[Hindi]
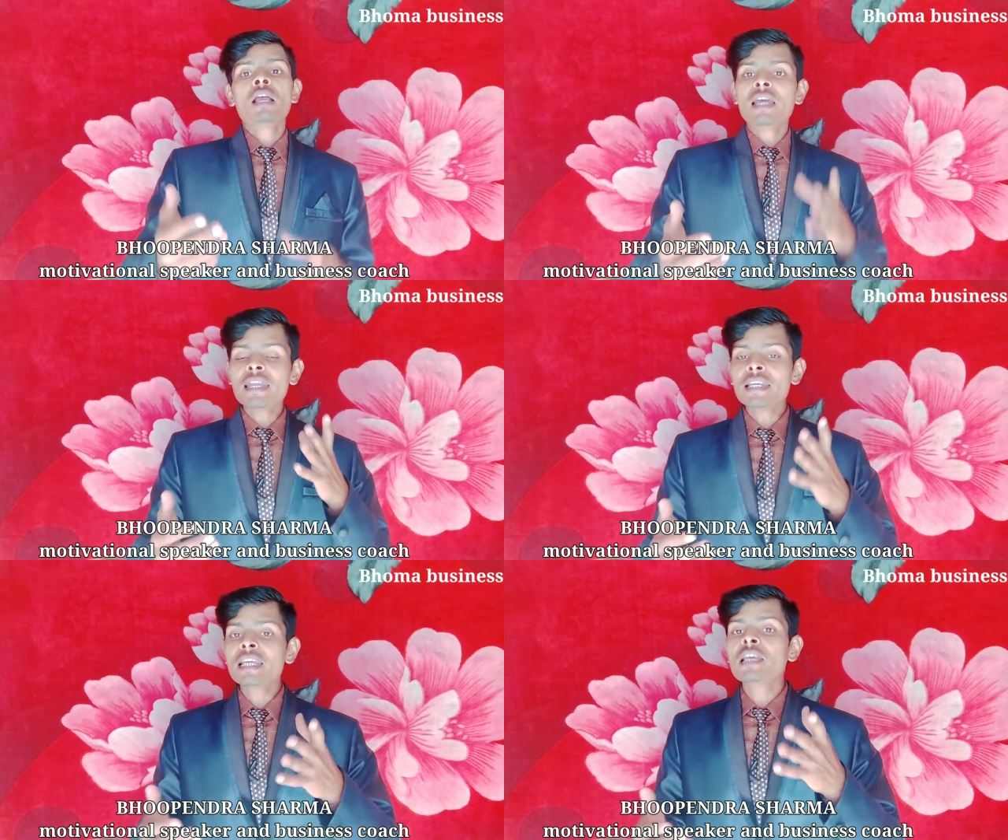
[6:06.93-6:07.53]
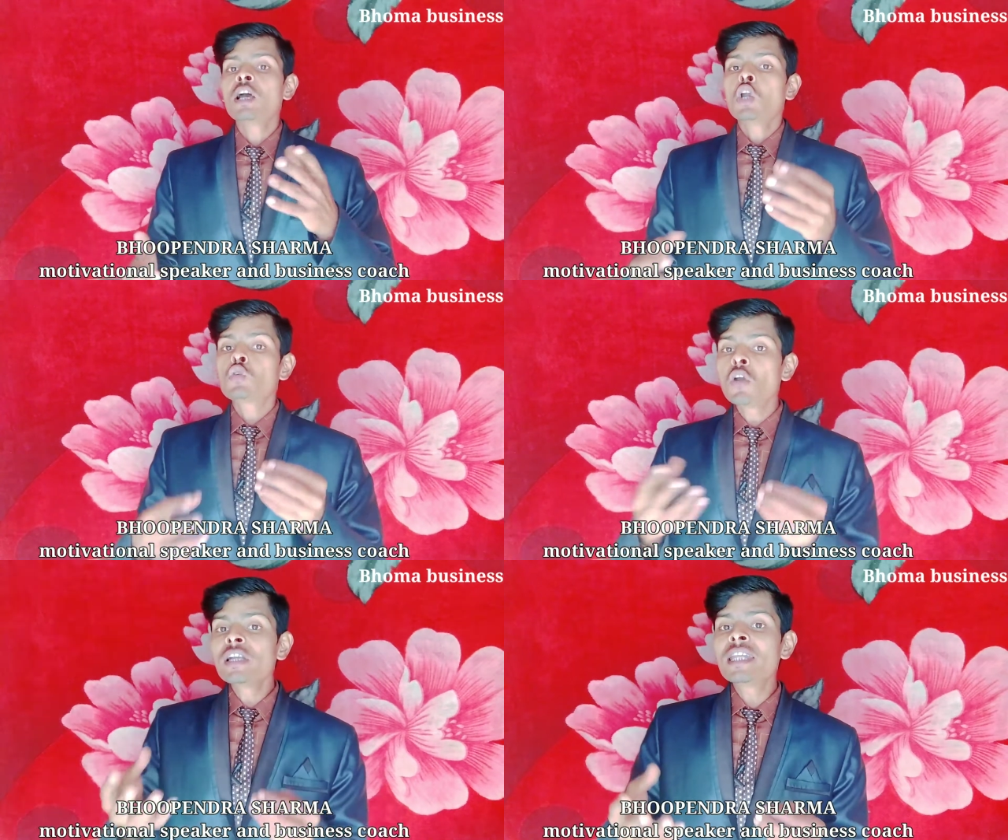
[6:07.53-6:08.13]
यानी कि
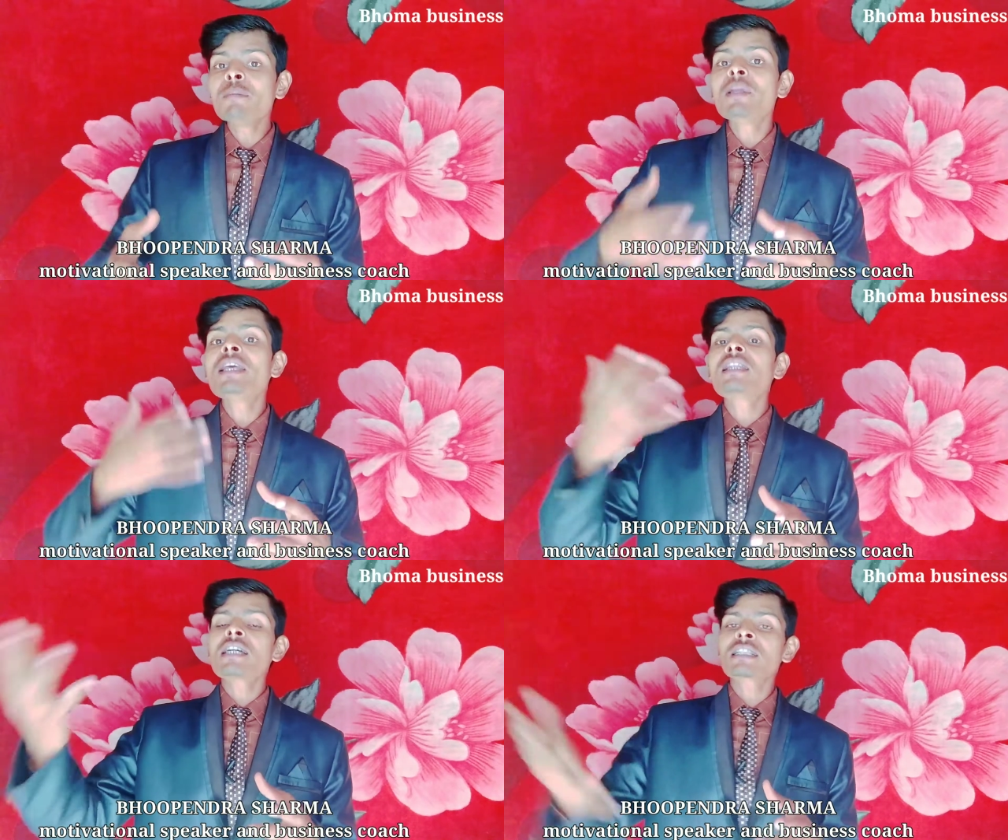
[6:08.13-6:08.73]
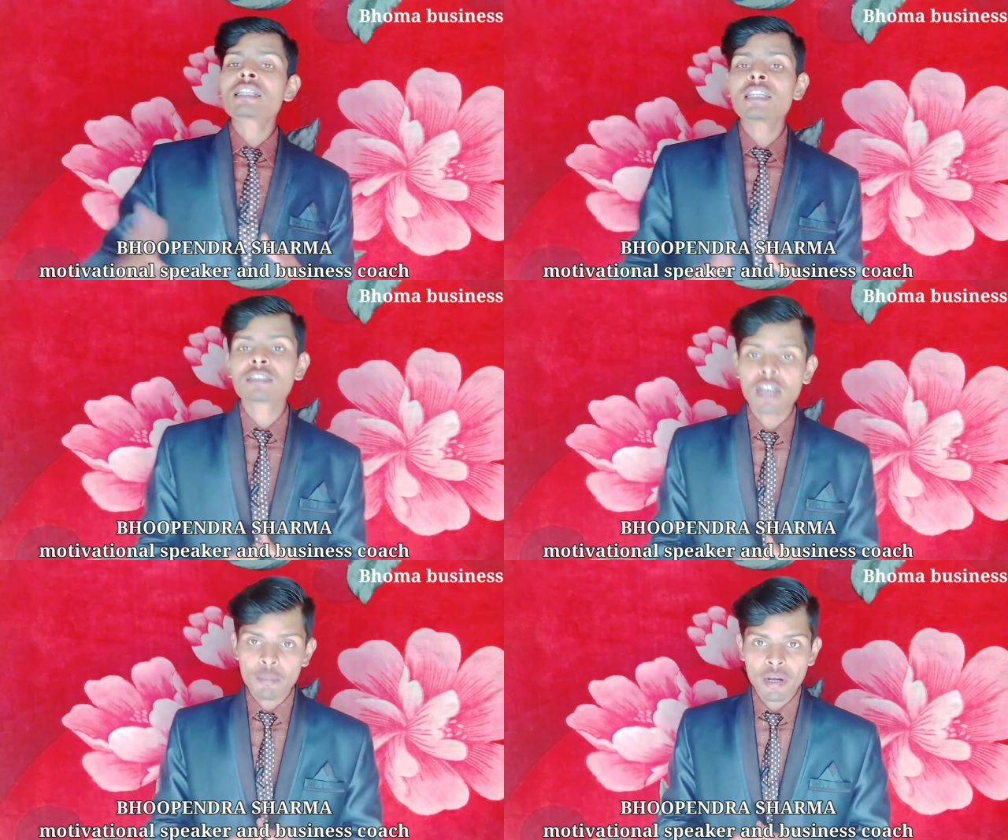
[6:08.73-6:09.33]
ट्वेंटी मिलियन तक के
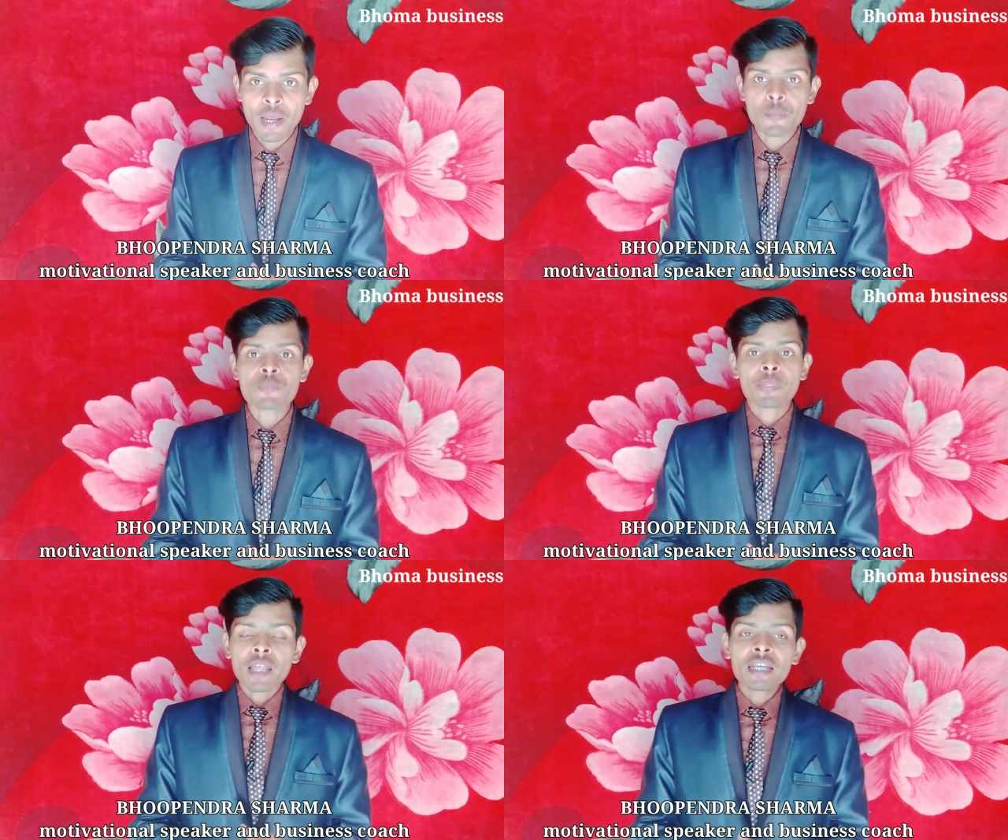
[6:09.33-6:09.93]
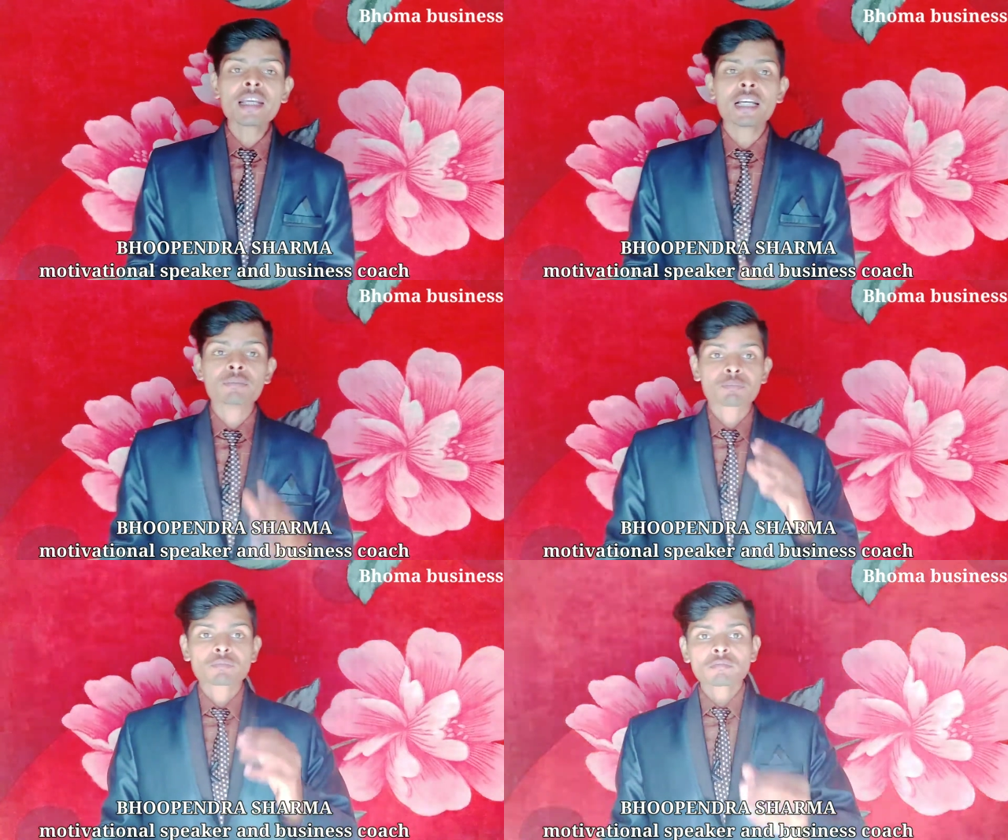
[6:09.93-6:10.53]
सब्सक्राइबर हैं ठीक है